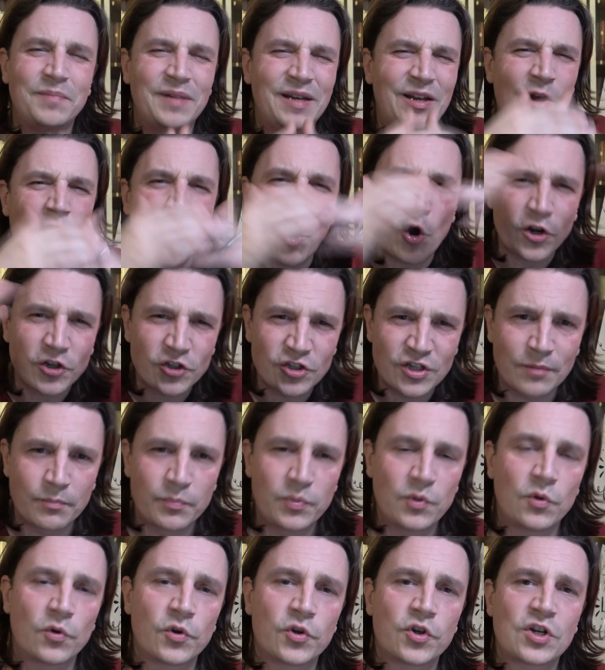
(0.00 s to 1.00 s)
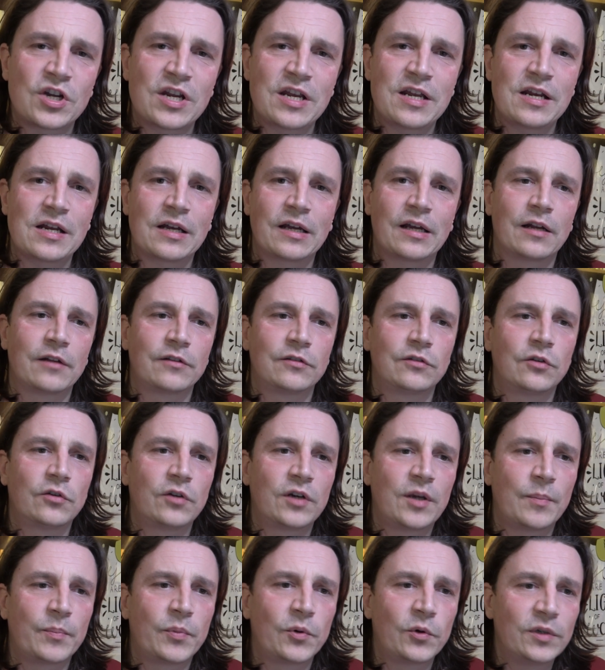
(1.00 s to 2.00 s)
l'orgia più oscena che la
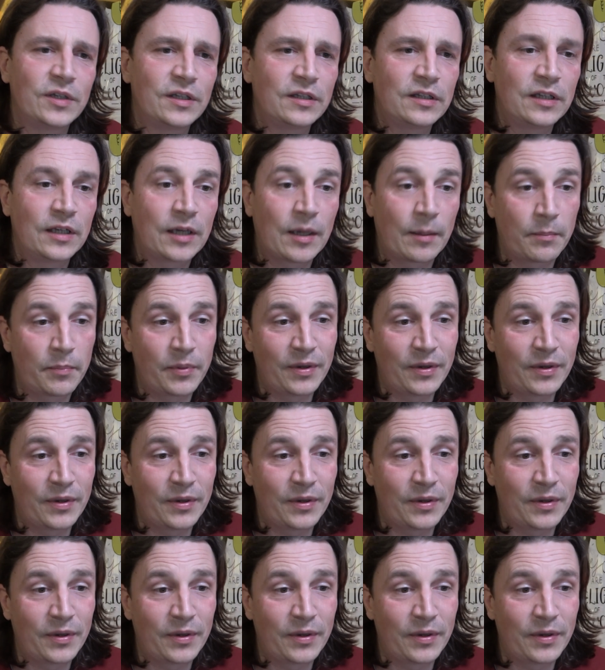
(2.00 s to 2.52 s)
storia politica,